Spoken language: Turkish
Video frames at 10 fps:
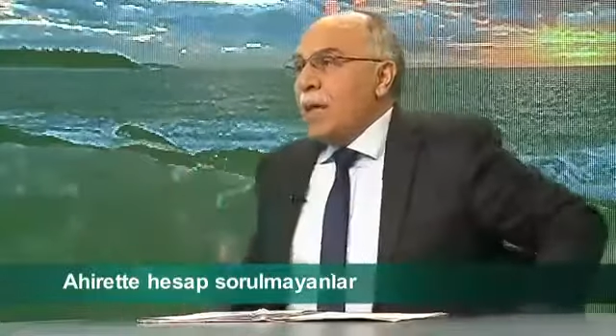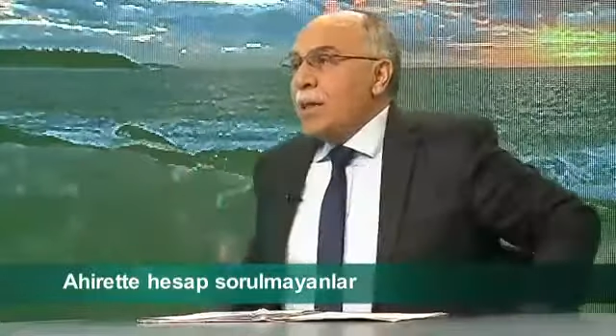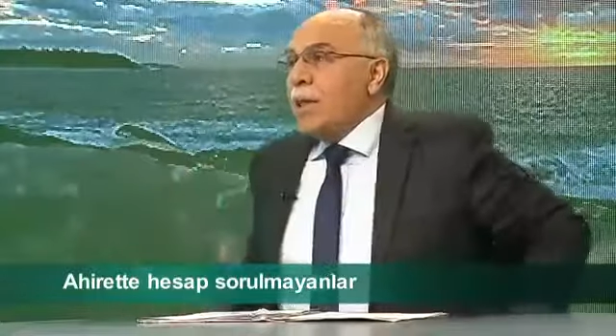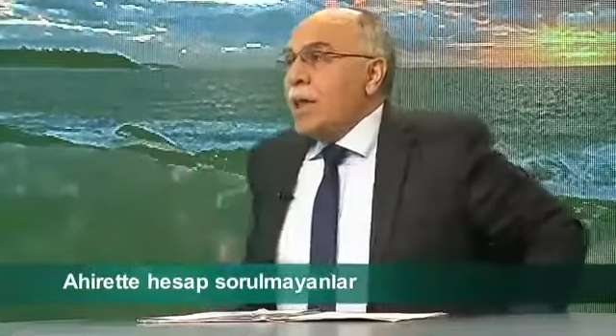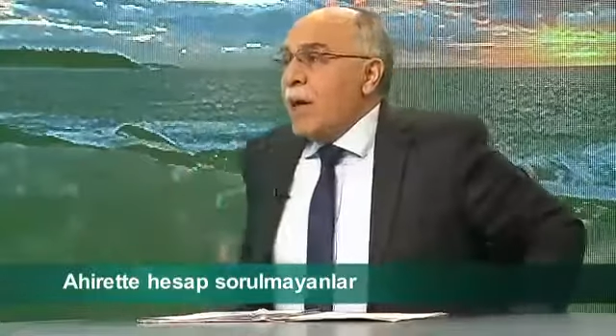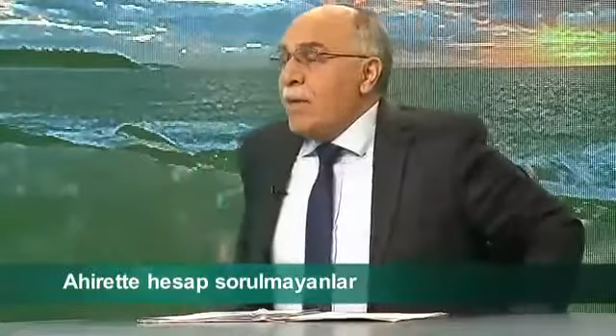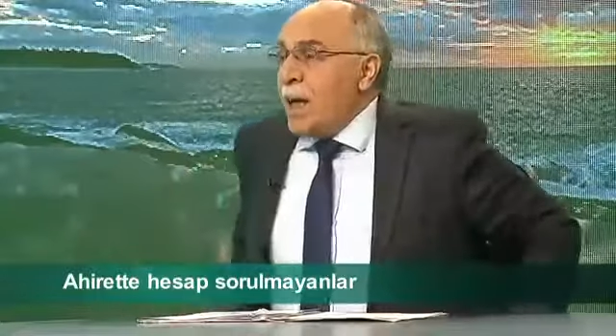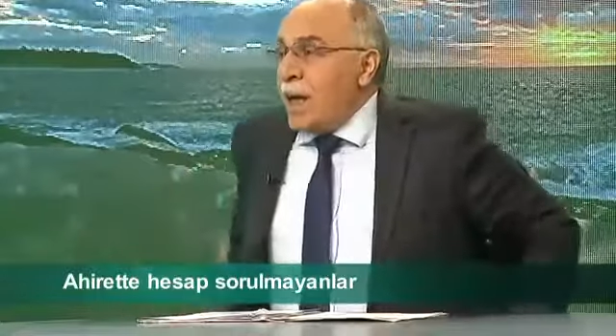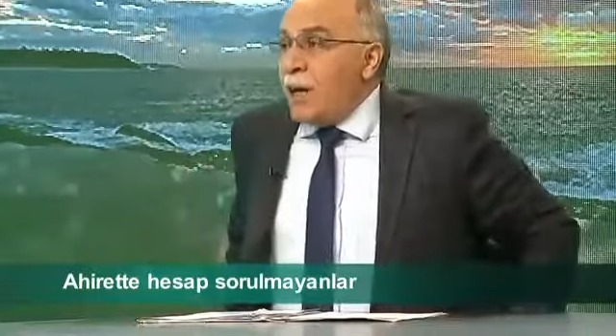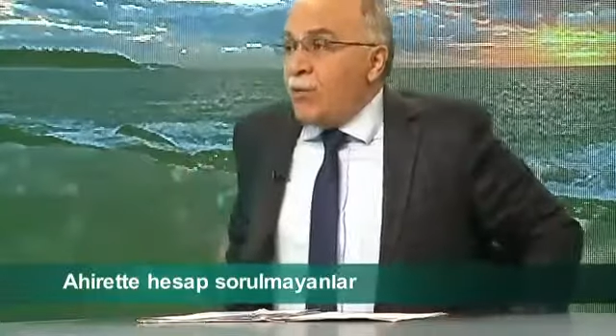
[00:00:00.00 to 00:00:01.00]
Zaten
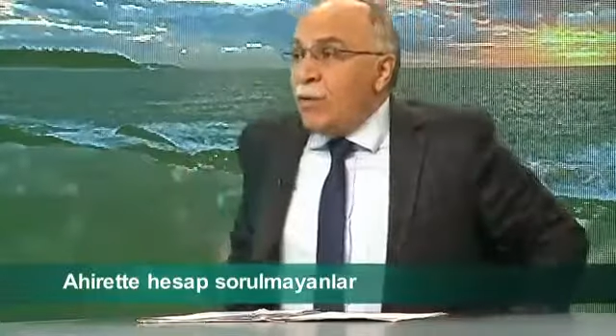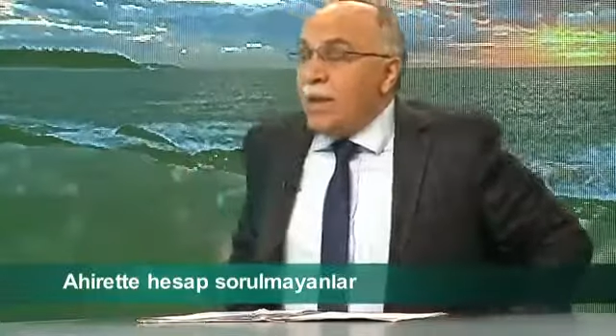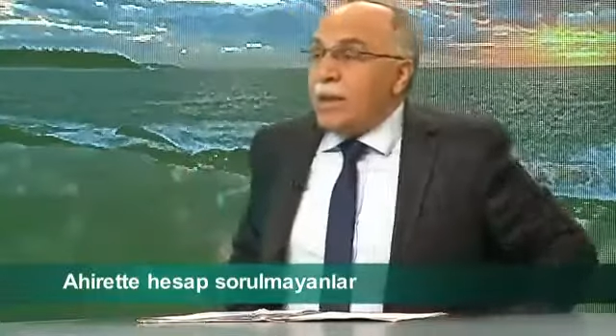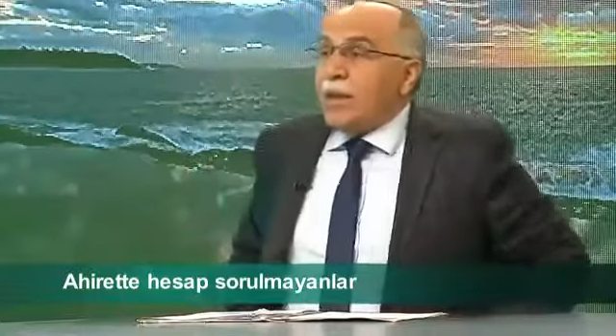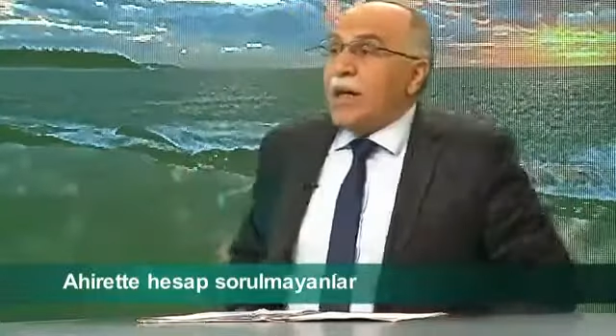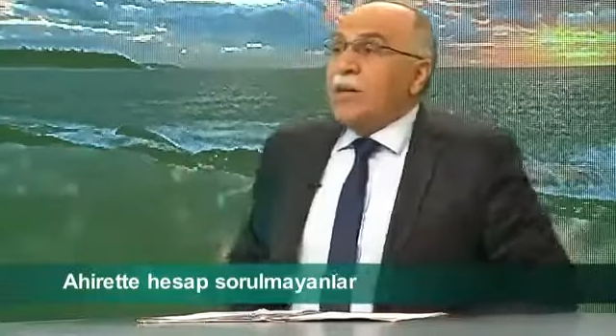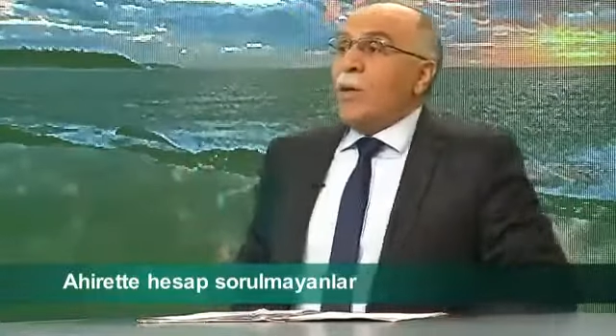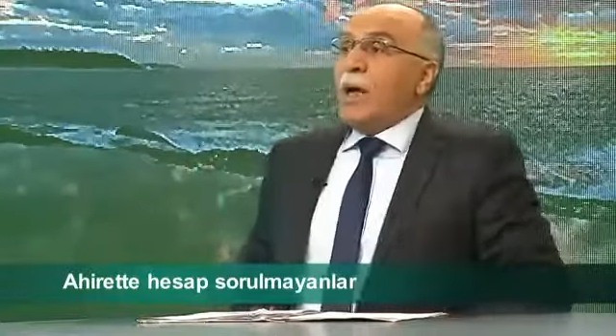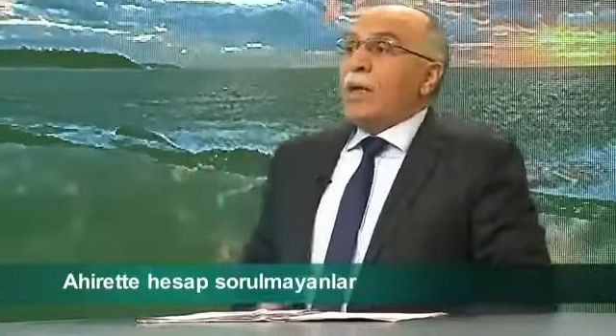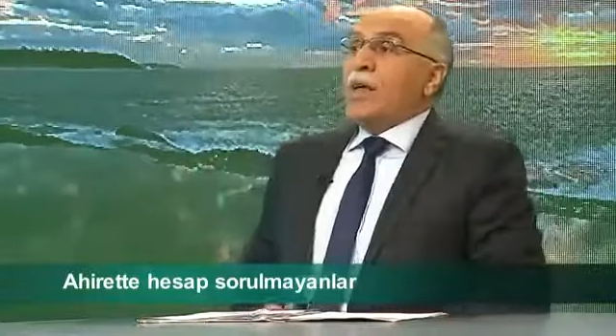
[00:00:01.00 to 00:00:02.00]
evliya ehl-i sünnet
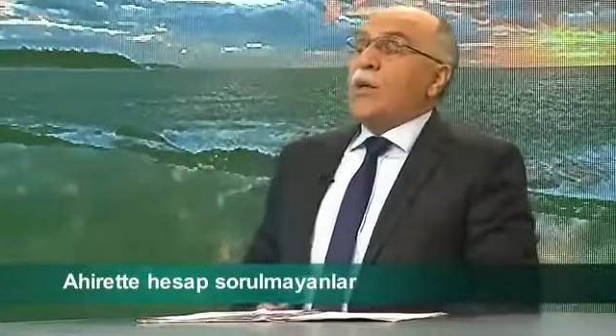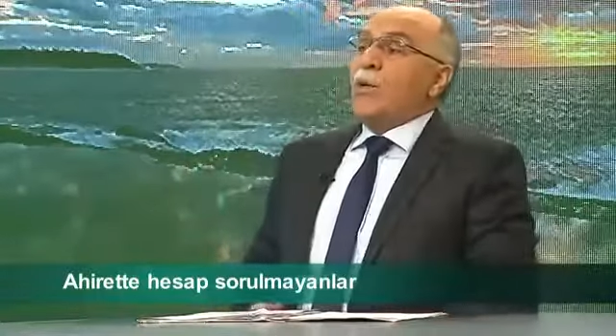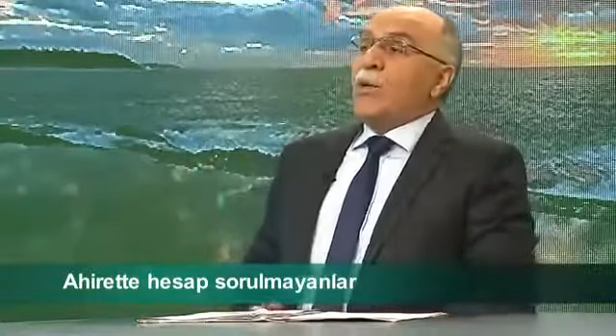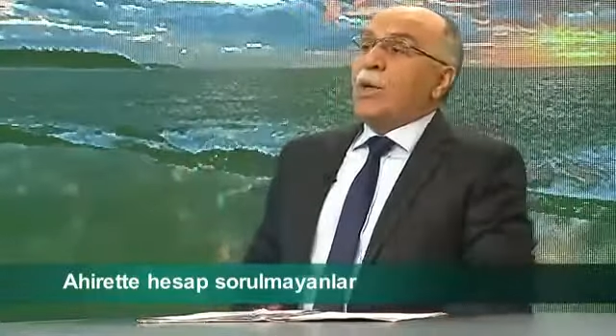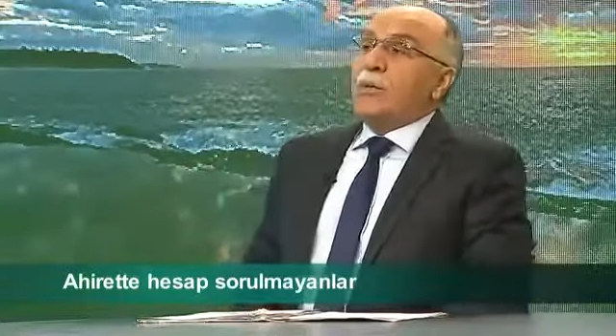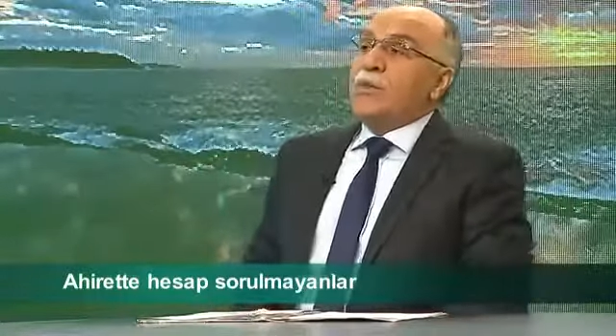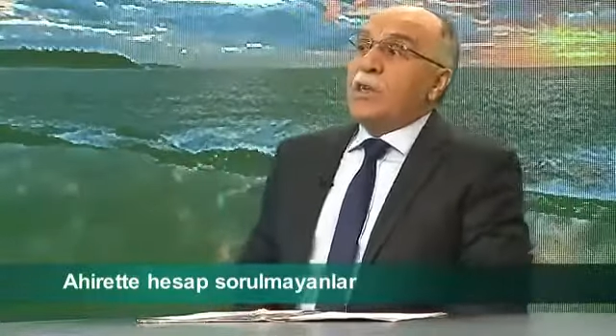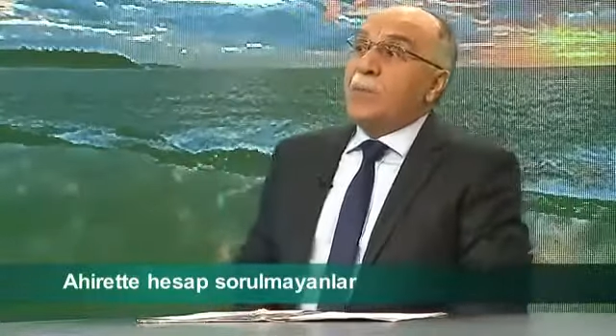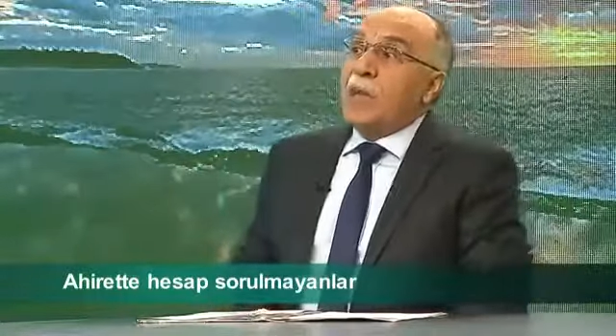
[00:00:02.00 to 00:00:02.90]
olanlardan olur. O 72